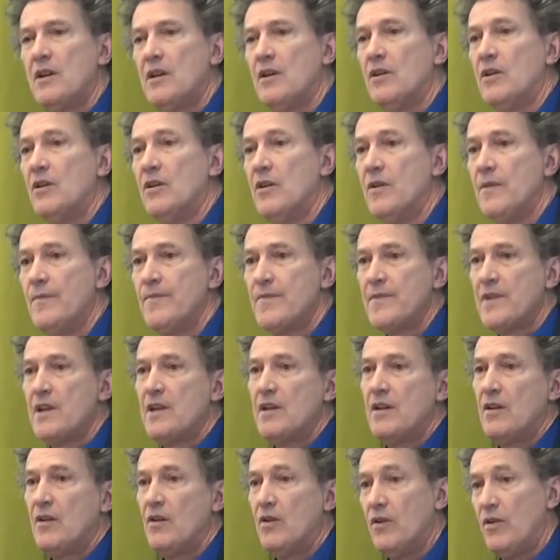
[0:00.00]
euh,
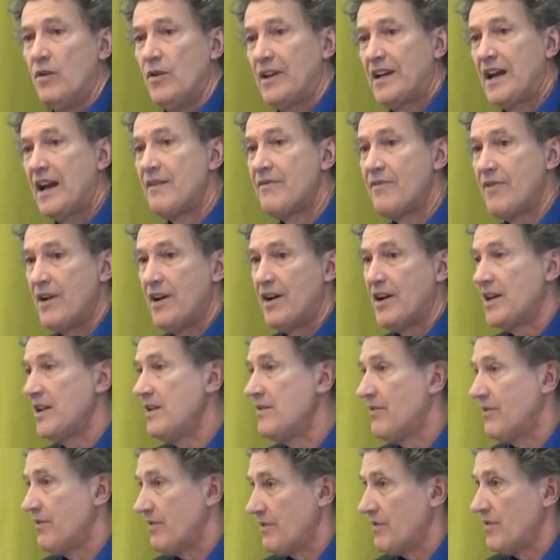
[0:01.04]
euh, Calvin
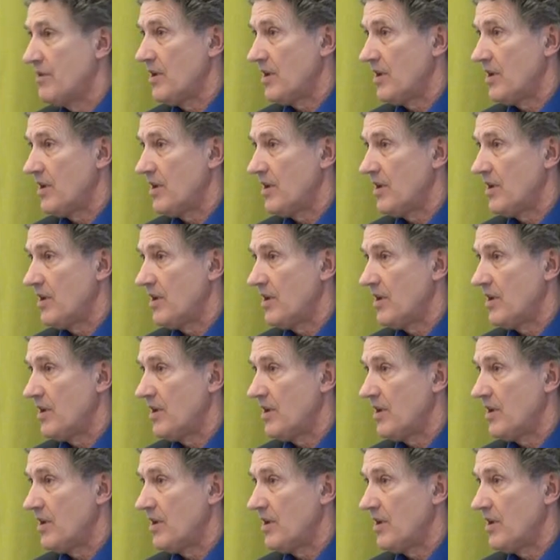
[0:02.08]
arrive